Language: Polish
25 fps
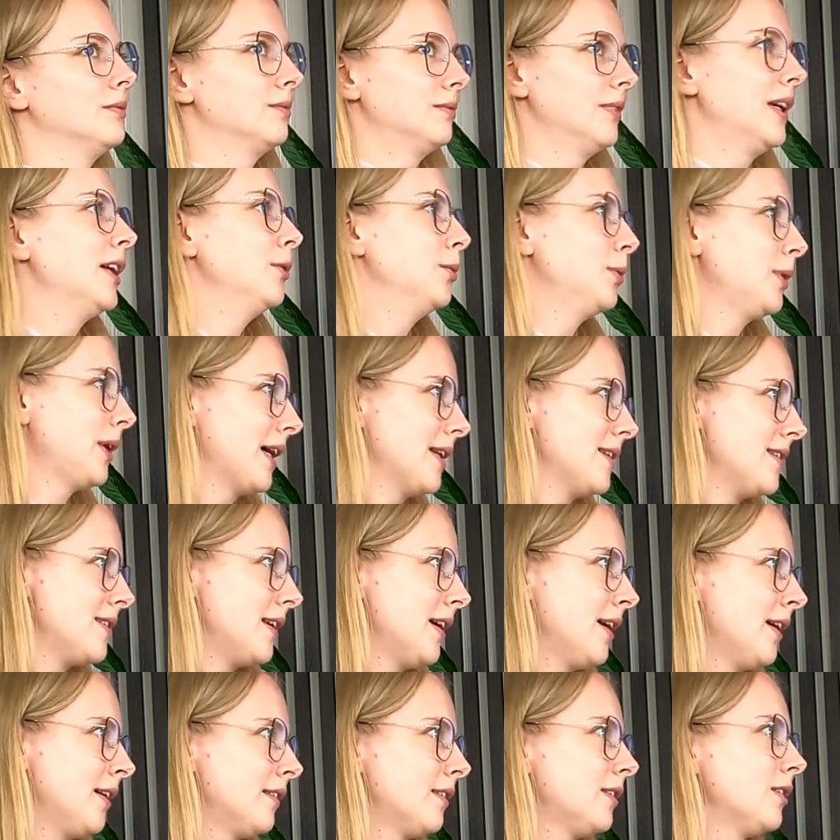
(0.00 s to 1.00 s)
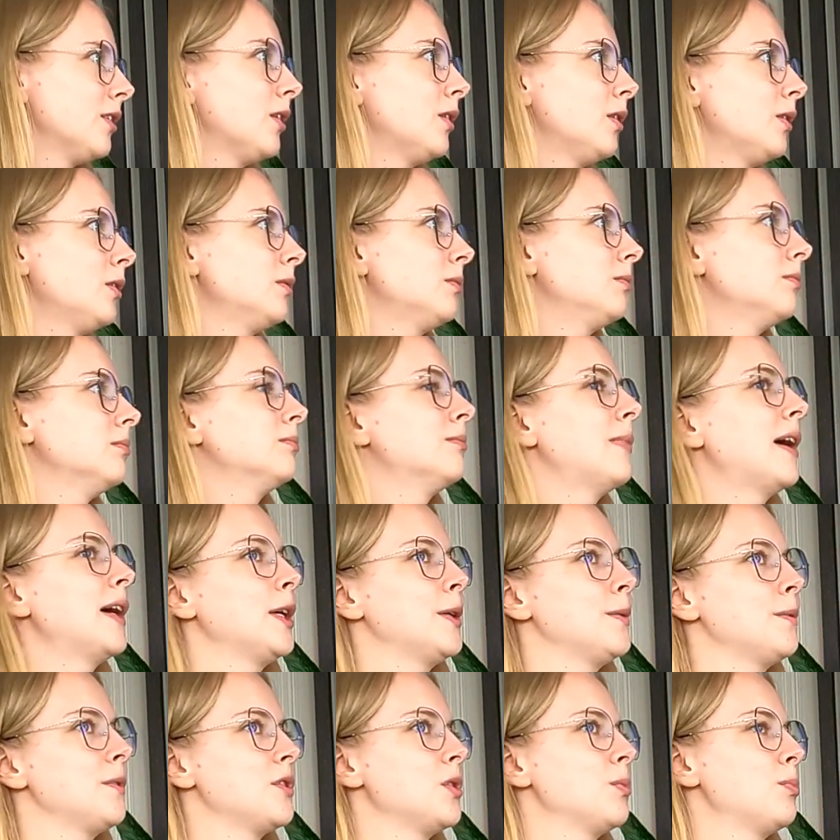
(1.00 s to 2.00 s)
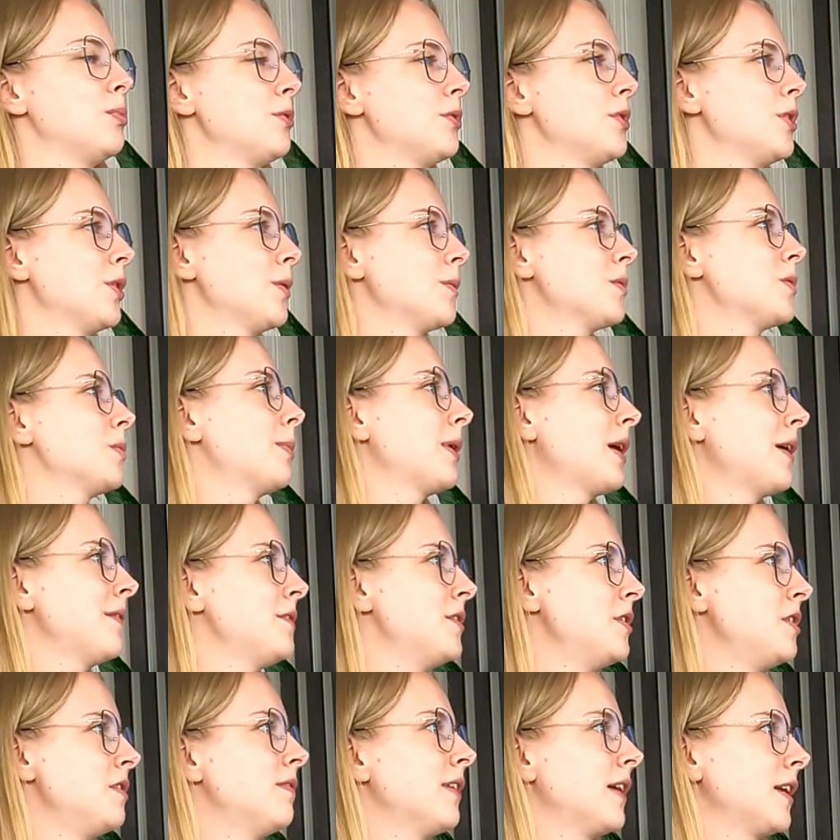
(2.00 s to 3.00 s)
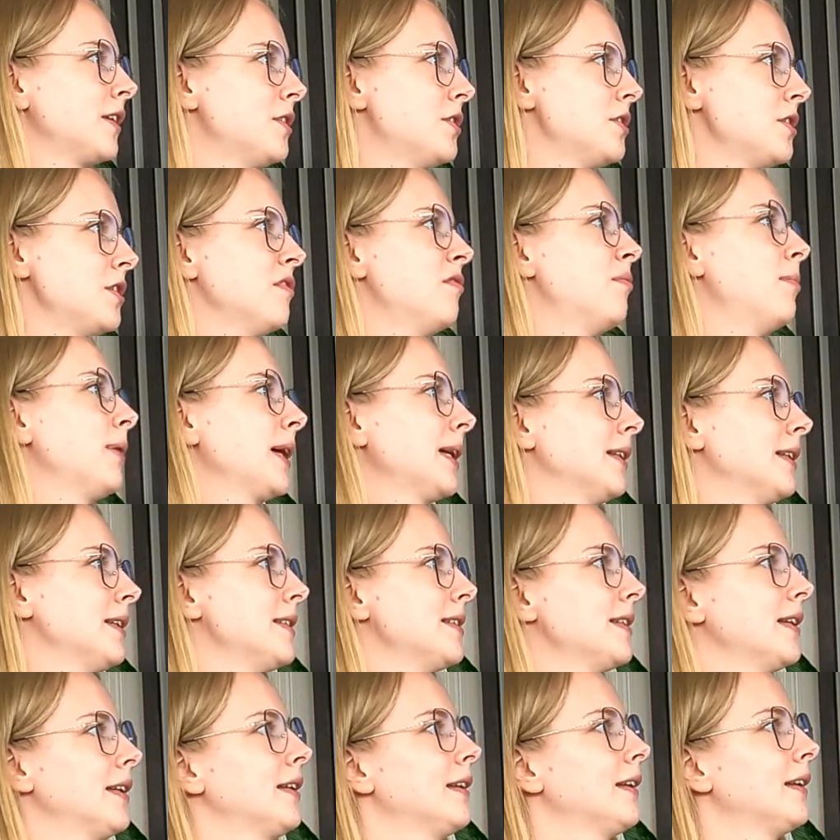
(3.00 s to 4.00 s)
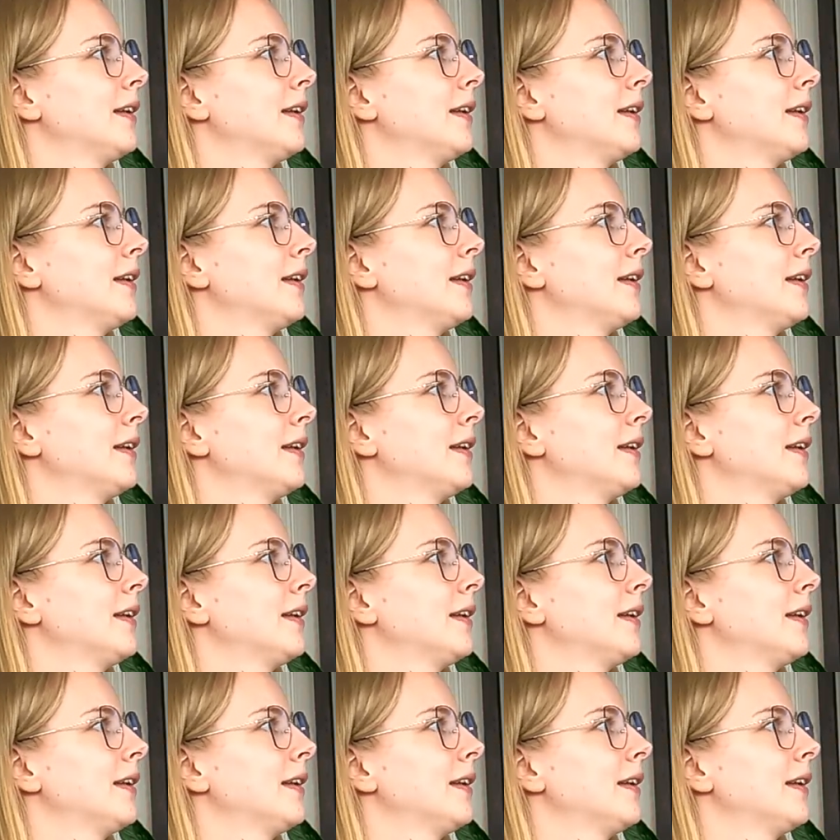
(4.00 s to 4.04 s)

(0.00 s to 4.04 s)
edukację, to mają gdzie później ją sprawdzić faktycznie w praktyce.